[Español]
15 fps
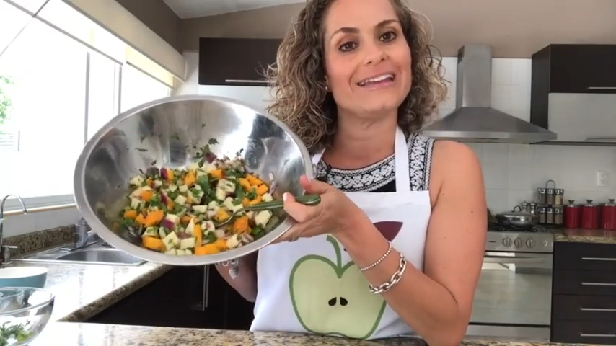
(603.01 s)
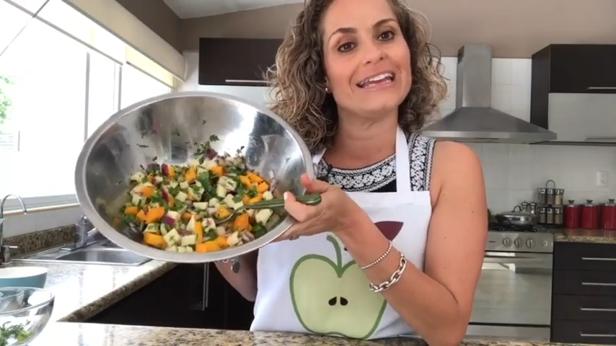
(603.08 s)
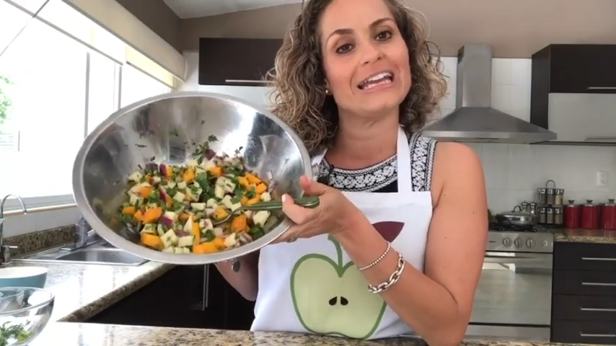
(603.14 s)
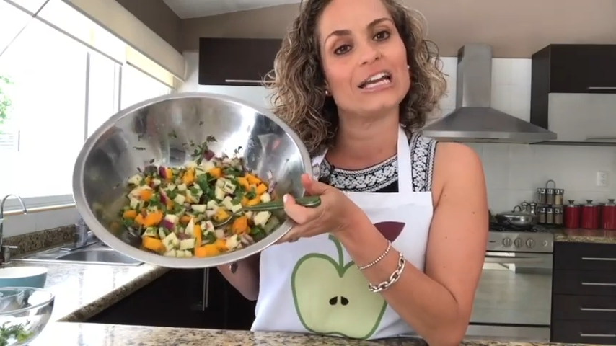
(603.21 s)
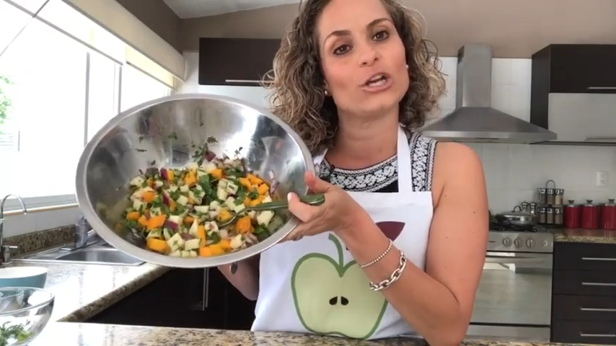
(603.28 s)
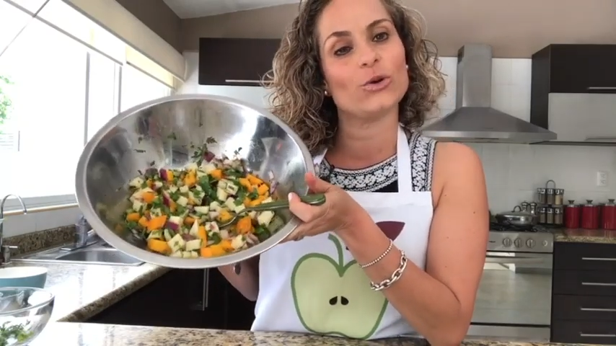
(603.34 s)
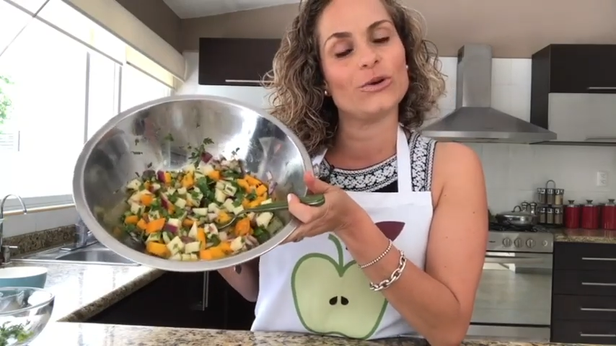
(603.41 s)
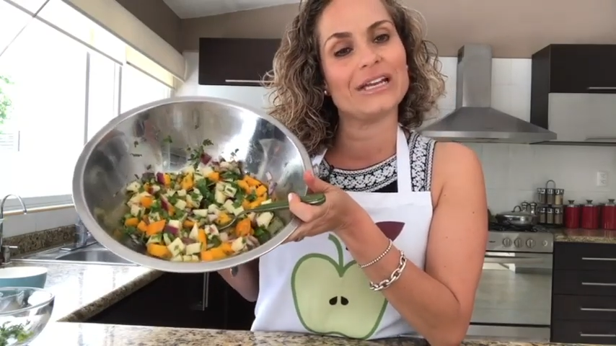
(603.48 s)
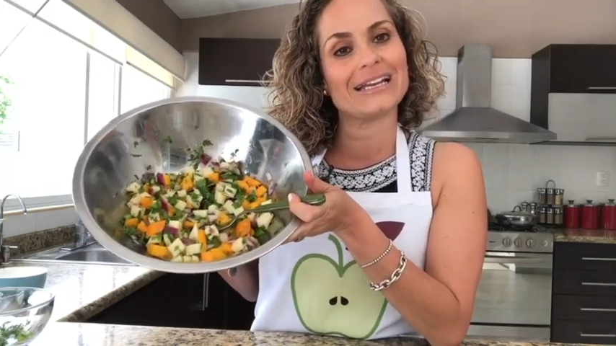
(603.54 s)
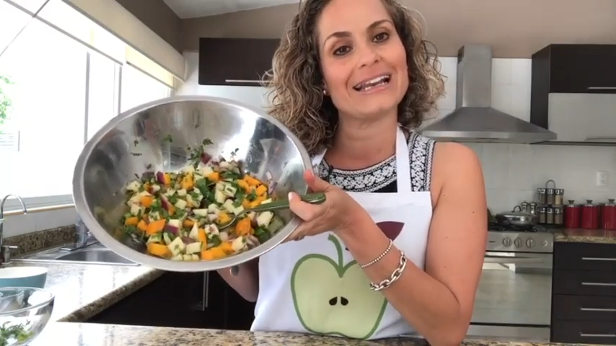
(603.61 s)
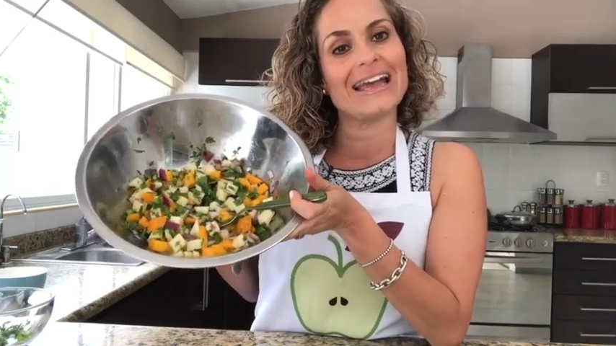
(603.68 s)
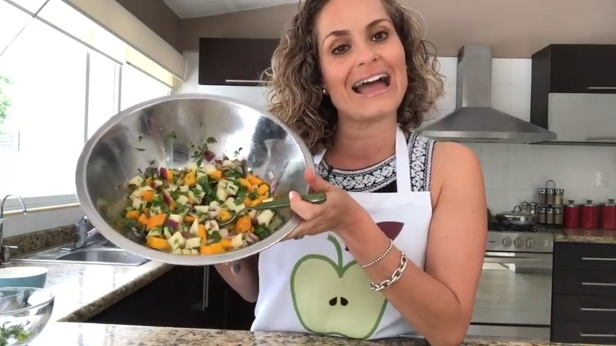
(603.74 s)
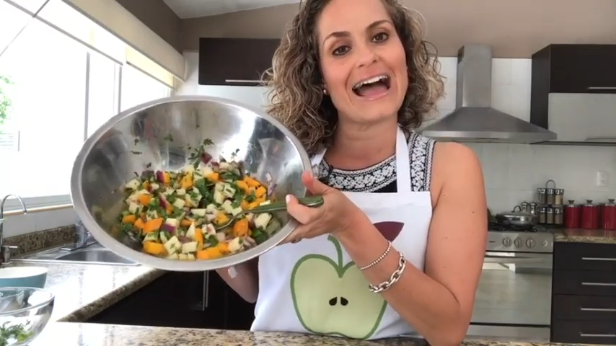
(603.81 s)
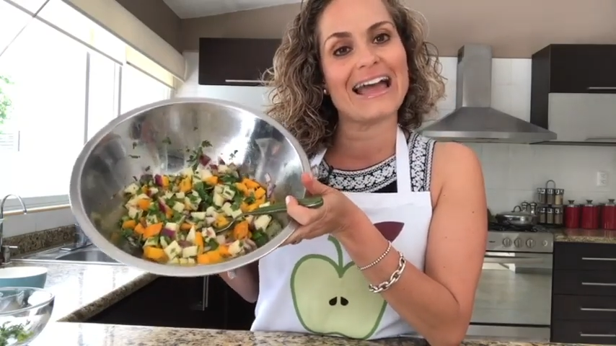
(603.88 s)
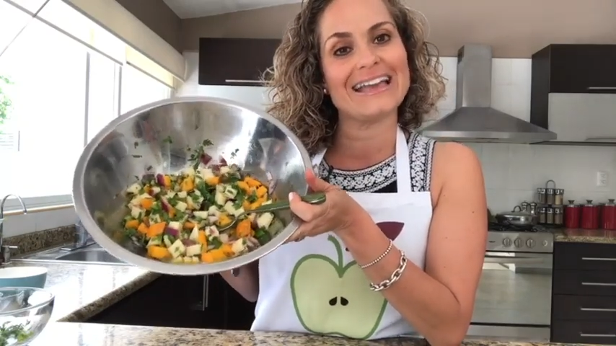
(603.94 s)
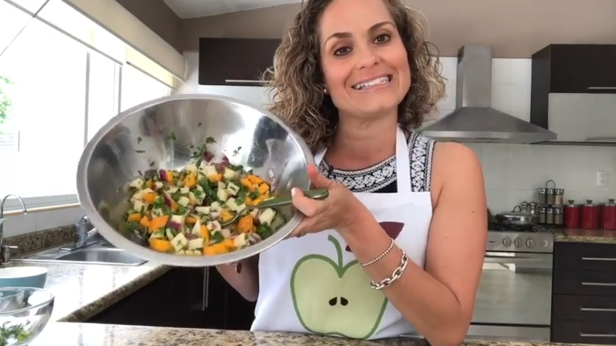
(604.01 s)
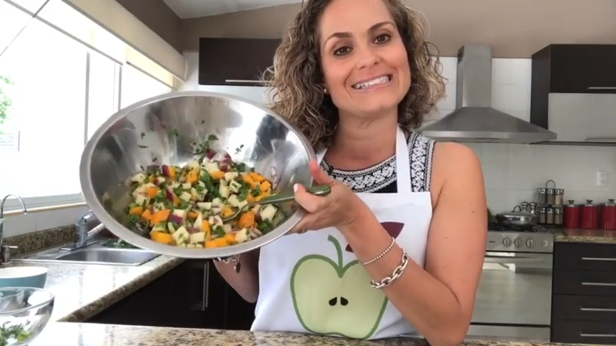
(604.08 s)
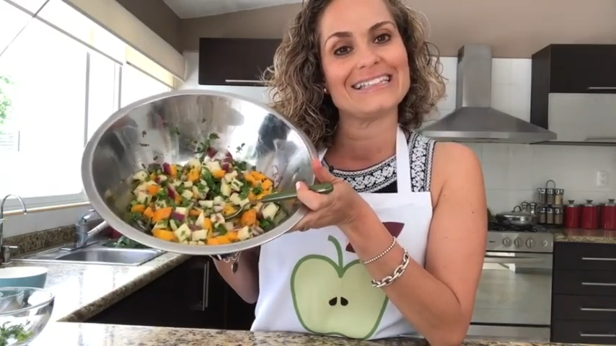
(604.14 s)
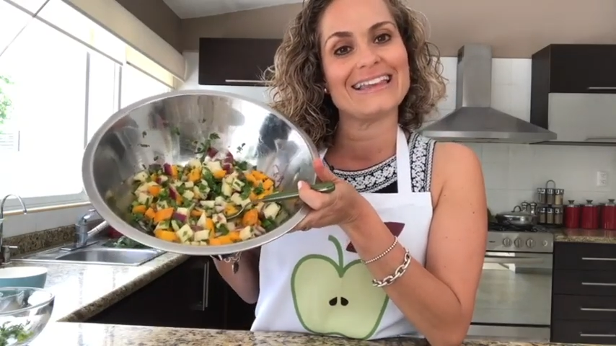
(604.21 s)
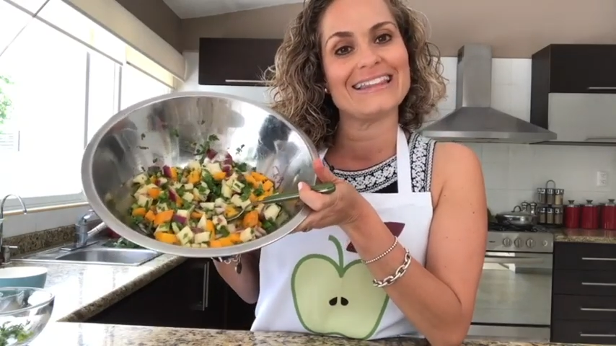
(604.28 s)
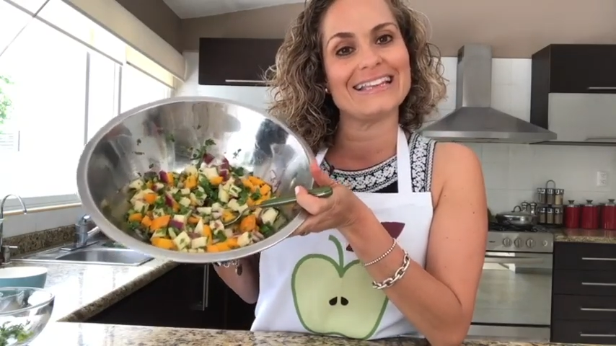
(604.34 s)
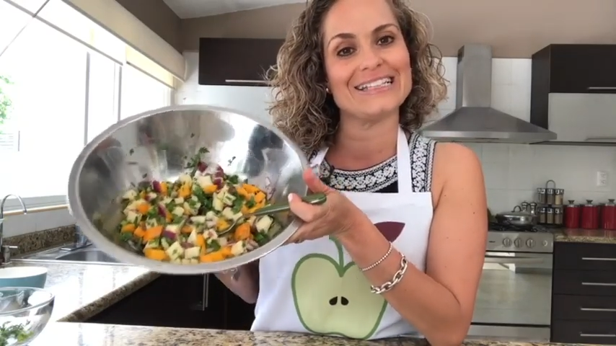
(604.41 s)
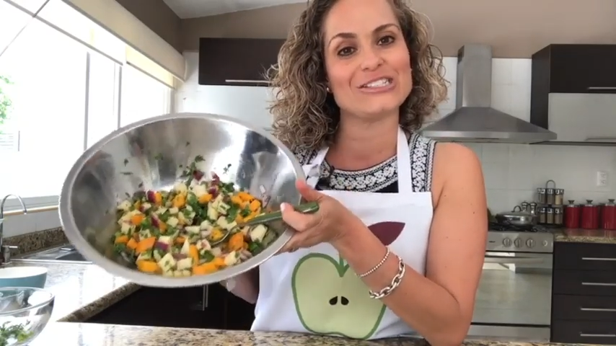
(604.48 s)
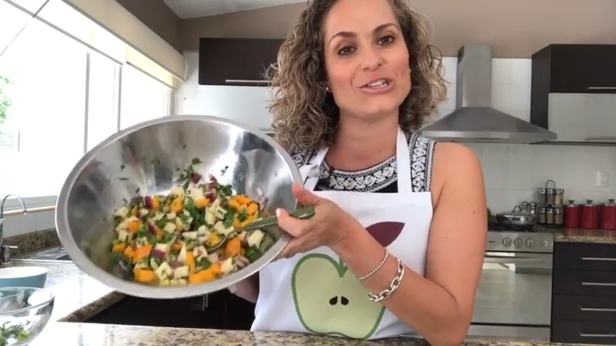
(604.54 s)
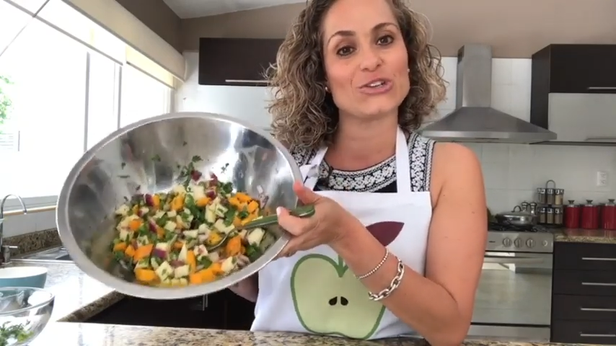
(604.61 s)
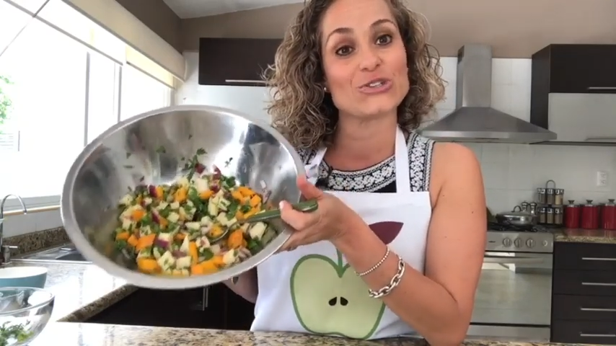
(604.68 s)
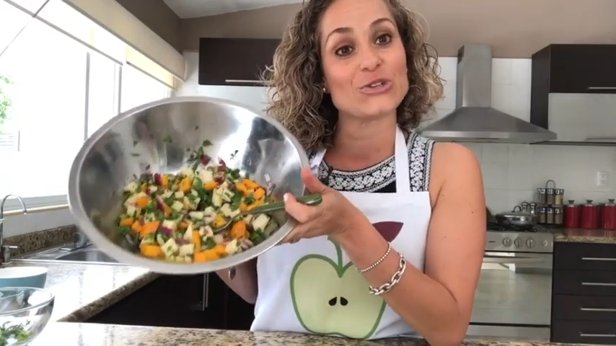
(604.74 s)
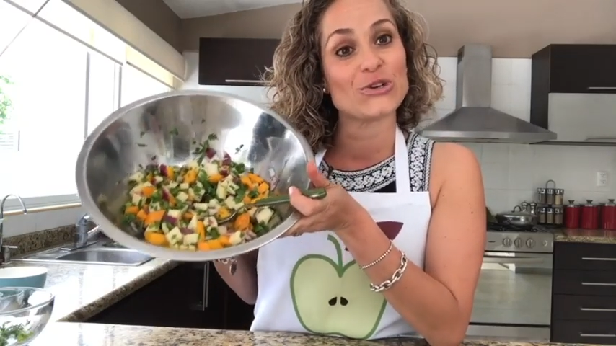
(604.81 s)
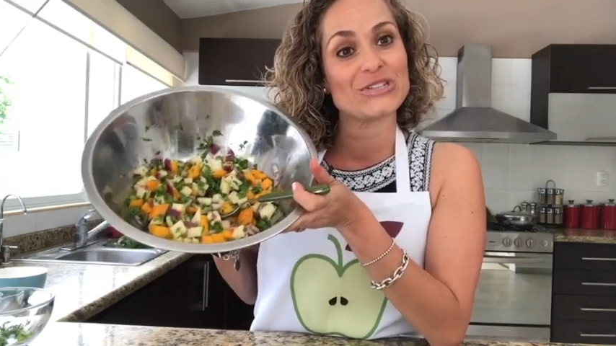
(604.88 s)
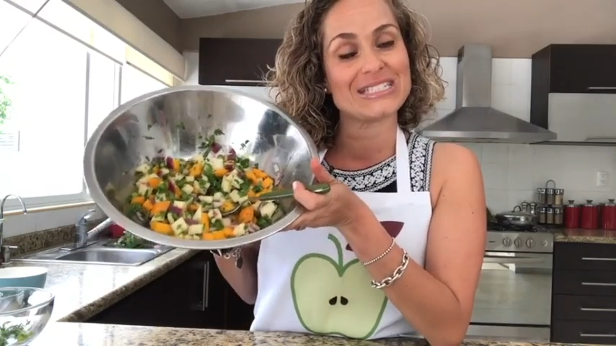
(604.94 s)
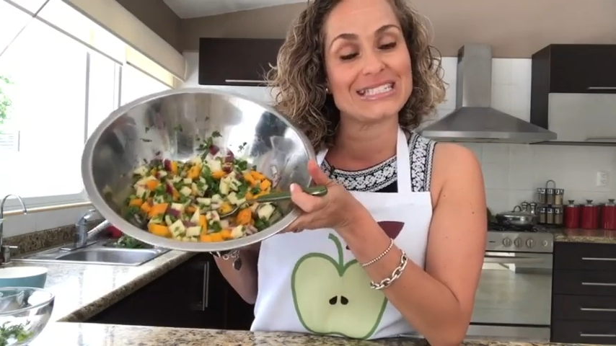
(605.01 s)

incluirle a este delicioso